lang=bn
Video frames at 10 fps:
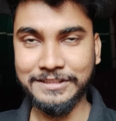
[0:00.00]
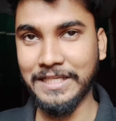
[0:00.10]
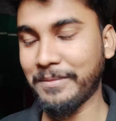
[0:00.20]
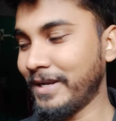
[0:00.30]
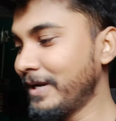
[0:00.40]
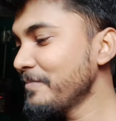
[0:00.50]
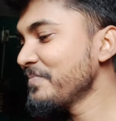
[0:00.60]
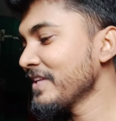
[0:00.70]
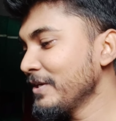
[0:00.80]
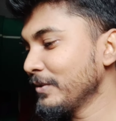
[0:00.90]
সেই লেভেলের
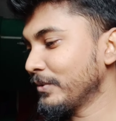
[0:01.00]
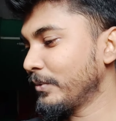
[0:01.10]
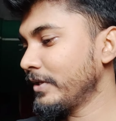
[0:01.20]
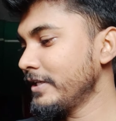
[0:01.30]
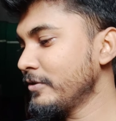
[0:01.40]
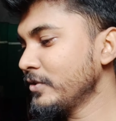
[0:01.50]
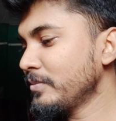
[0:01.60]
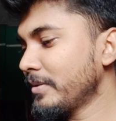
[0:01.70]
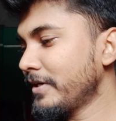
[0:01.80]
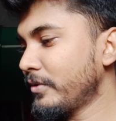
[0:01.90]
তো এটাও
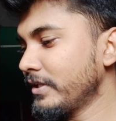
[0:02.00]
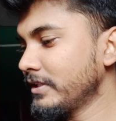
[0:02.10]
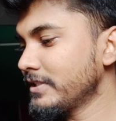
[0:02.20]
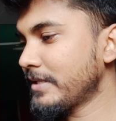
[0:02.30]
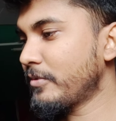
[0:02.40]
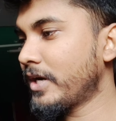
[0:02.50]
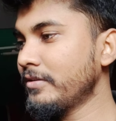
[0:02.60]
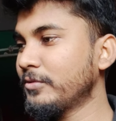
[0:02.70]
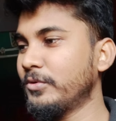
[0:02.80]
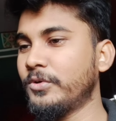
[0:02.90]
তোমার মানে অনেকদিন যাইব গা
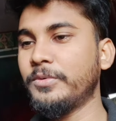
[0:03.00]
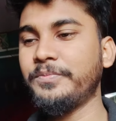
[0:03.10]
তো